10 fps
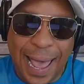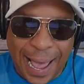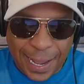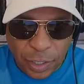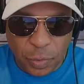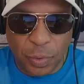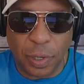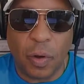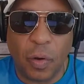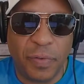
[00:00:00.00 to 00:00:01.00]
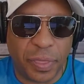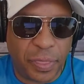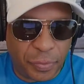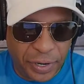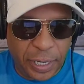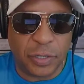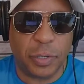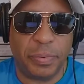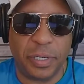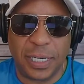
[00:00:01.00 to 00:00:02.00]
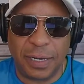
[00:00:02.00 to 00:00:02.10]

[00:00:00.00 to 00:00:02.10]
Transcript: Eso es anual, durante